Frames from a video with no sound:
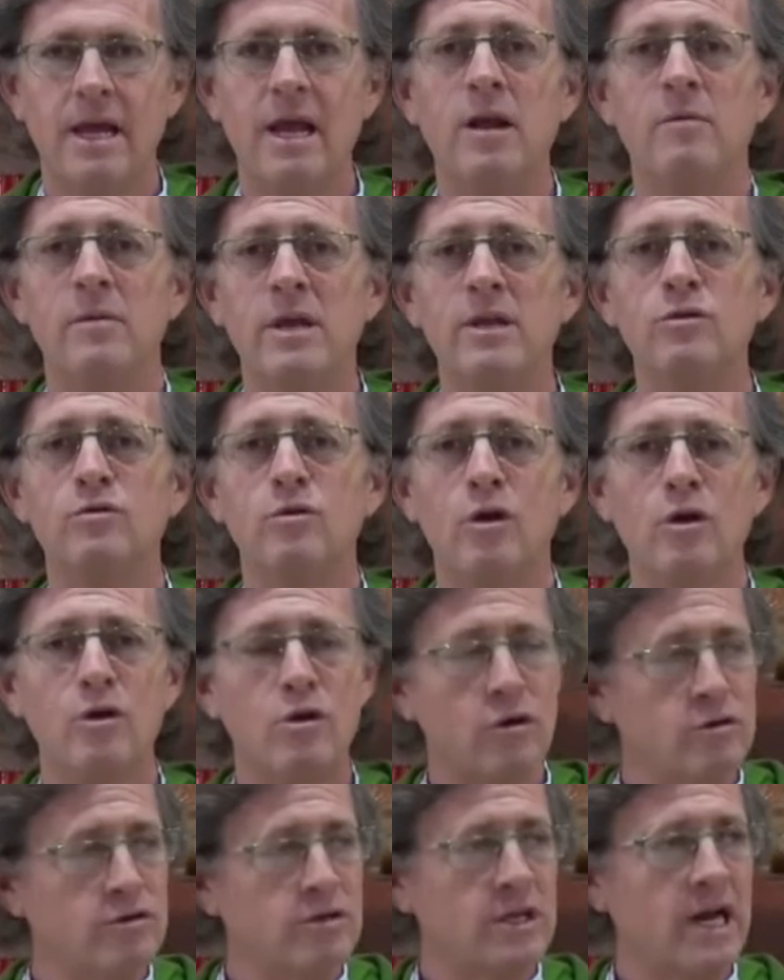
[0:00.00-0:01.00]
El viento en
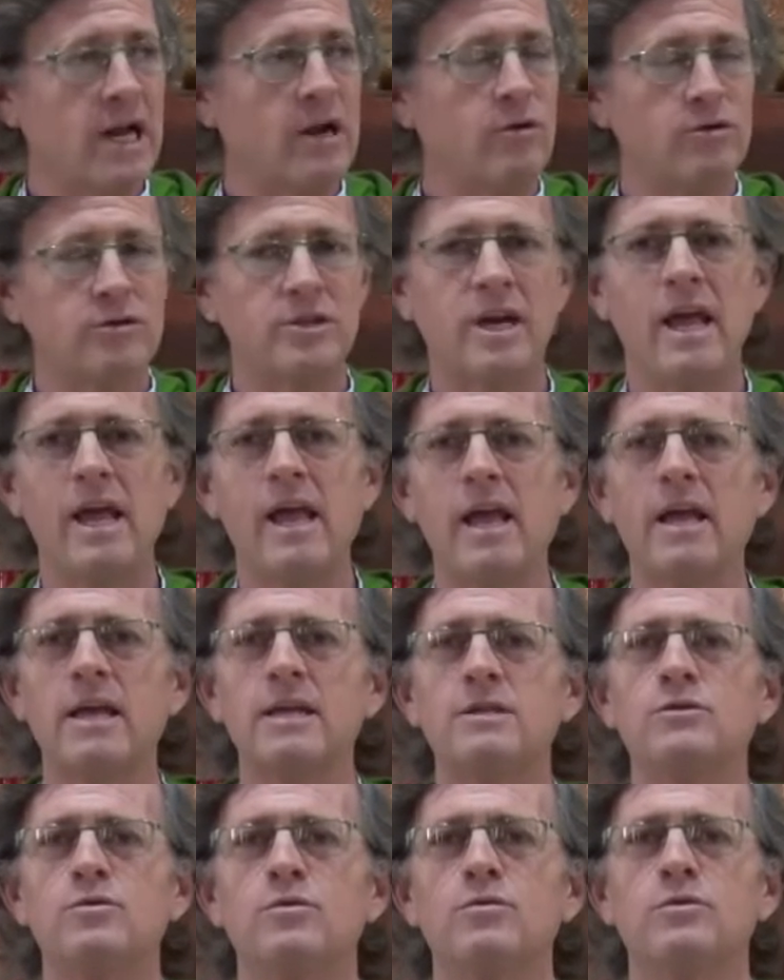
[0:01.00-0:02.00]
contra lo trae a
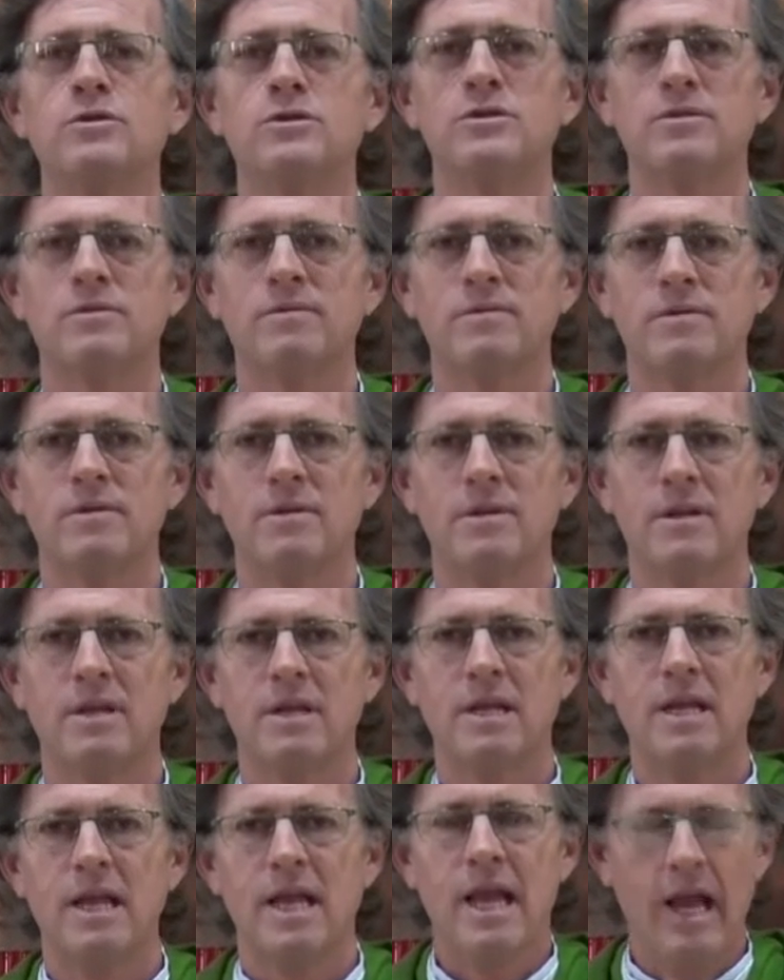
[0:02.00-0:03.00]
Jesús.
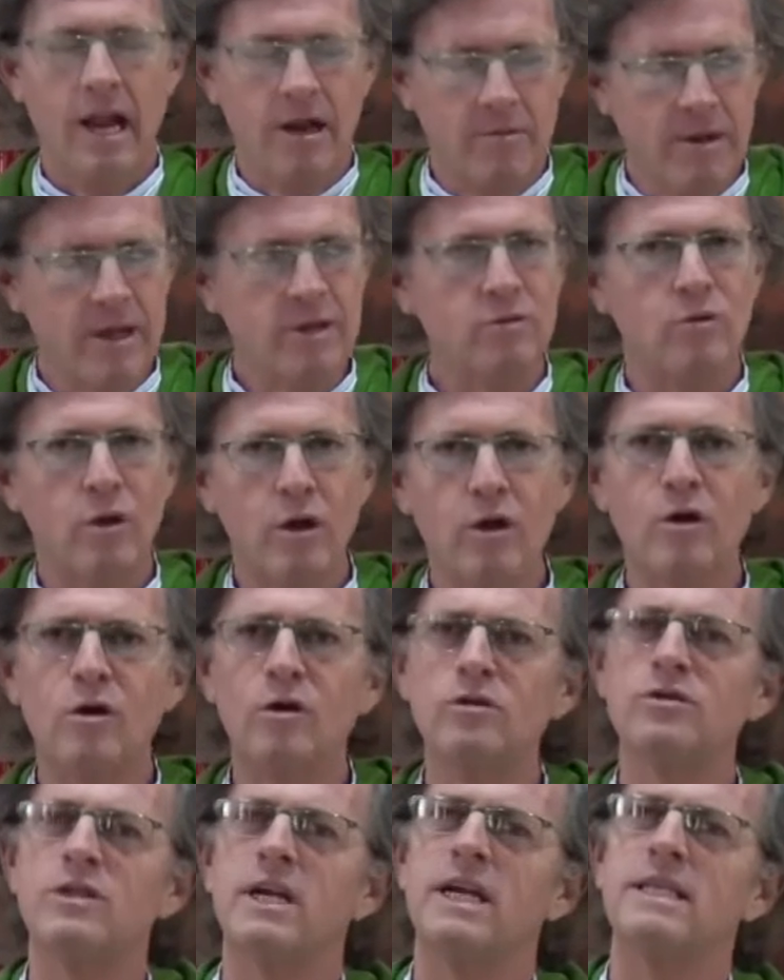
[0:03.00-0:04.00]
El viento en
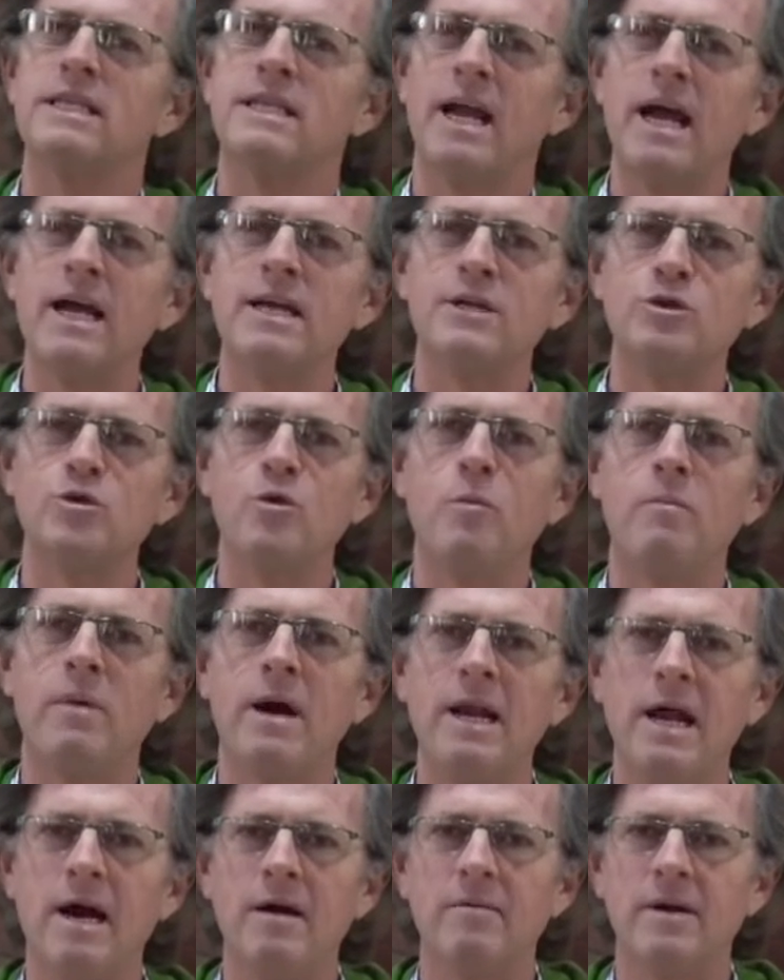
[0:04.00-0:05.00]
contra trae sus
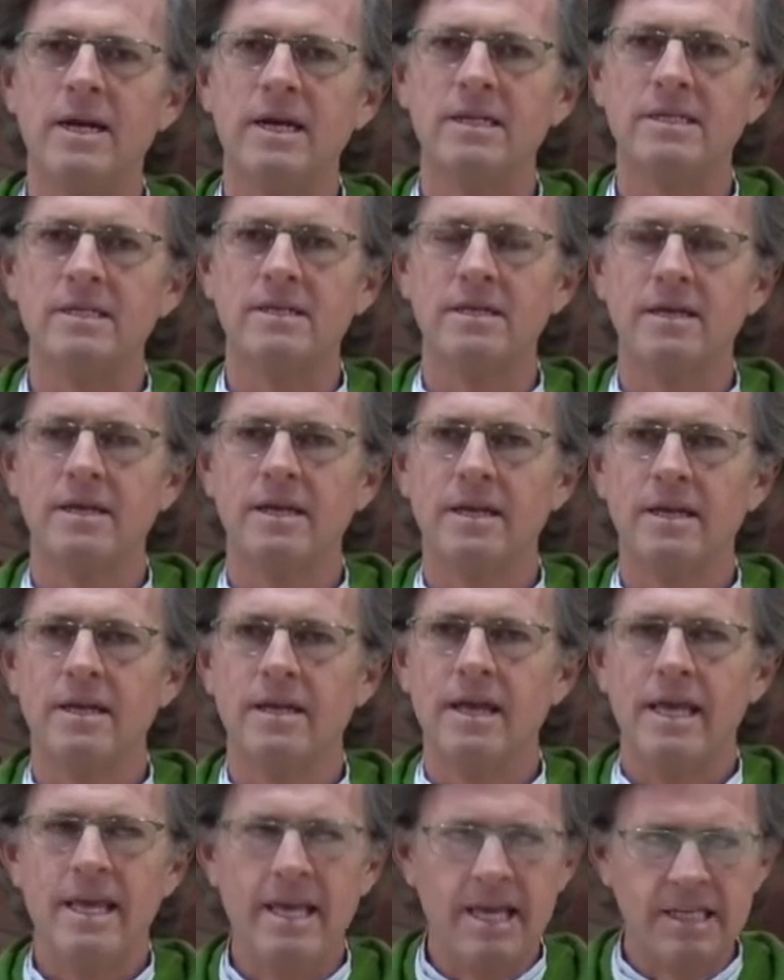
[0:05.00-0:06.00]
palabras.
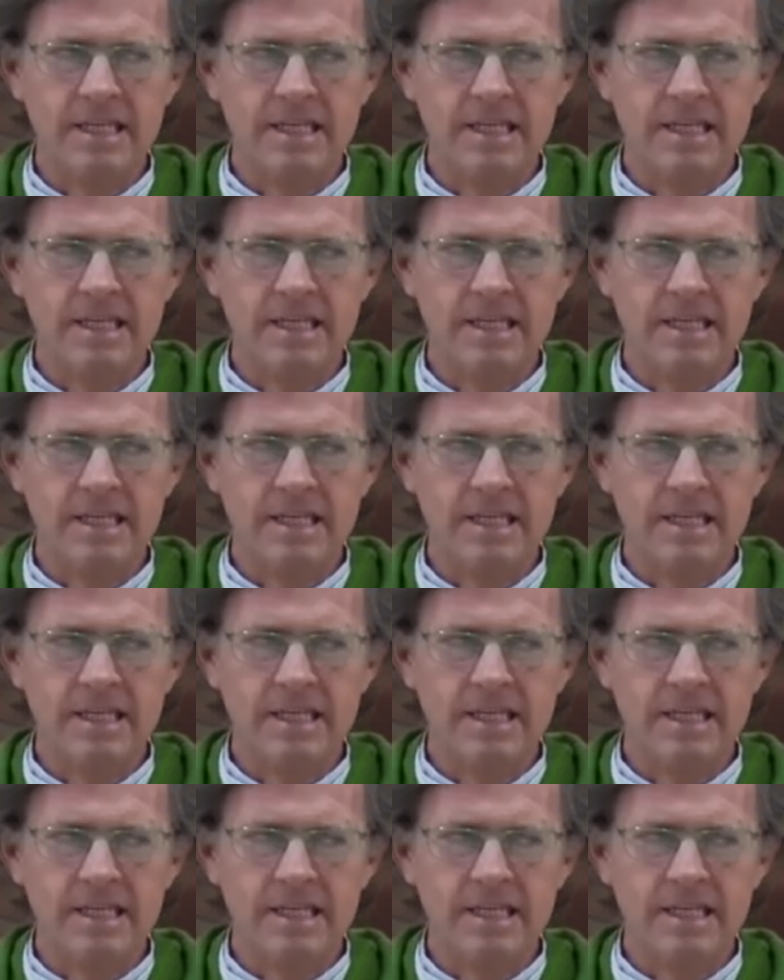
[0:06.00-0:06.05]
Y